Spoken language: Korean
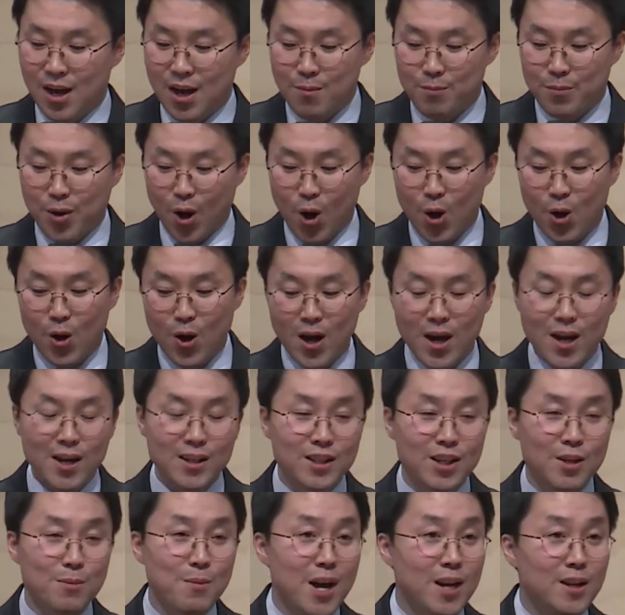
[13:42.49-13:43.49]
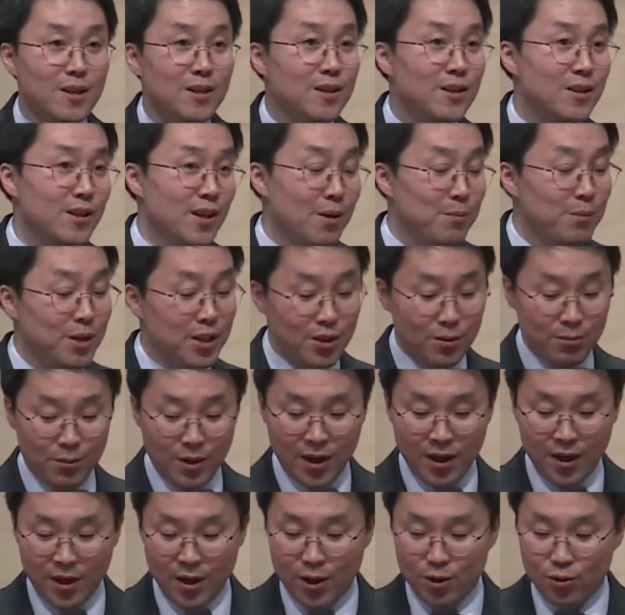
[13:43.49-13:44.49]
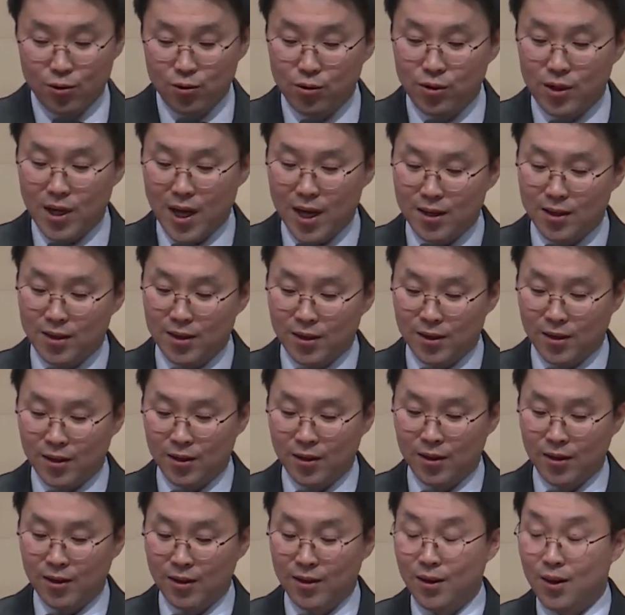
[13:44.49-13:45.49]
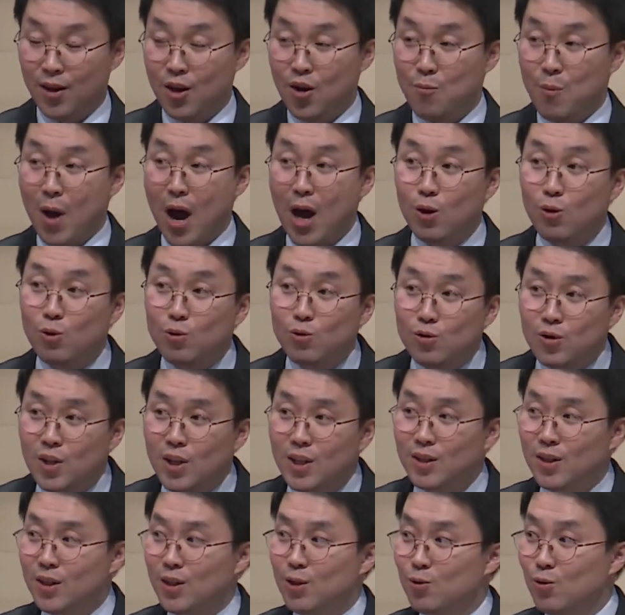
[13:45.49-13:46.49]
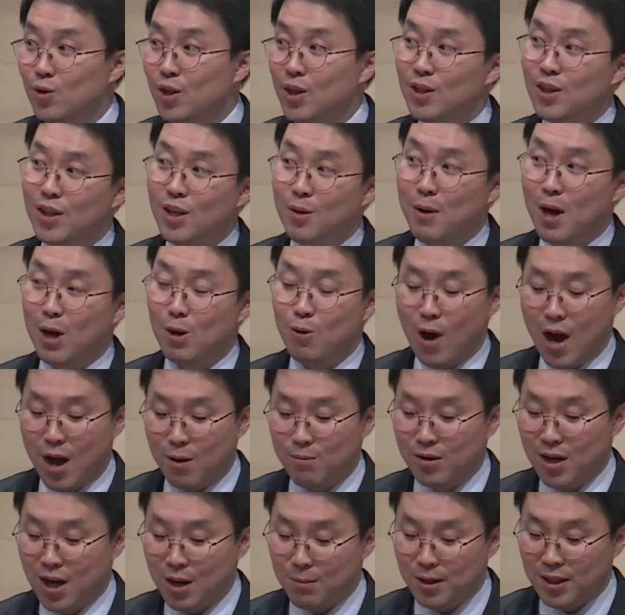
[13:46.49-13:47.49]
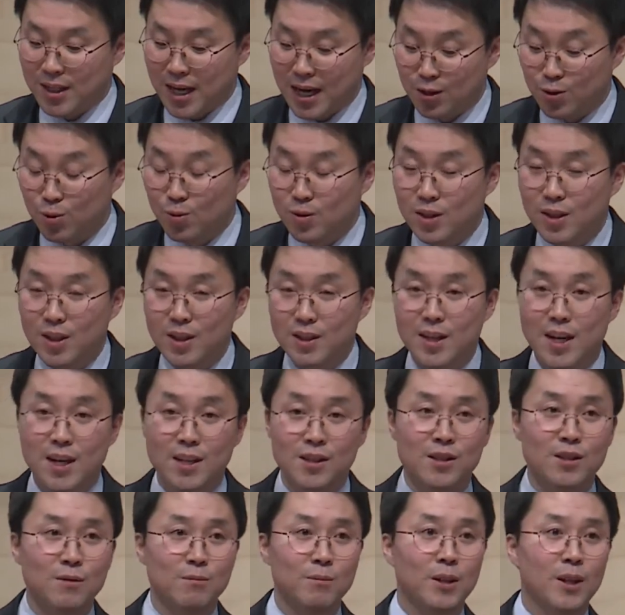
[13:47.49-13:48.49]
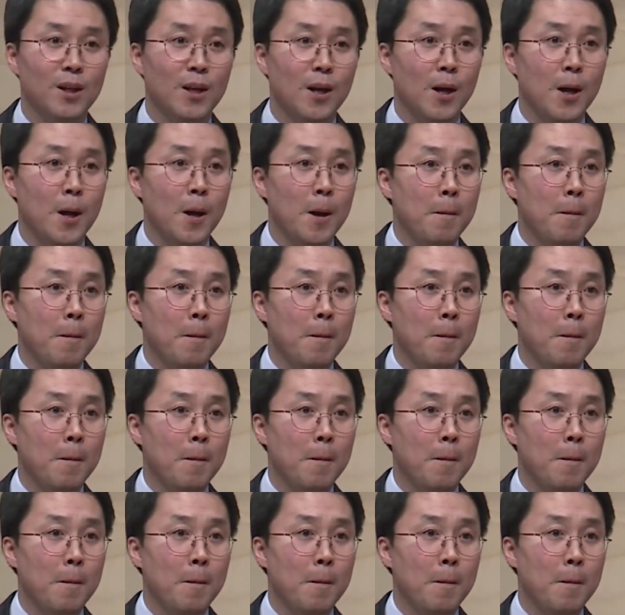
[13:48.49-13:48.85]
별과 같이 많은 그의 믿음의 후사들, 바로 우리들 우리들이 바로 아브라함의 자손들이지 않습니까?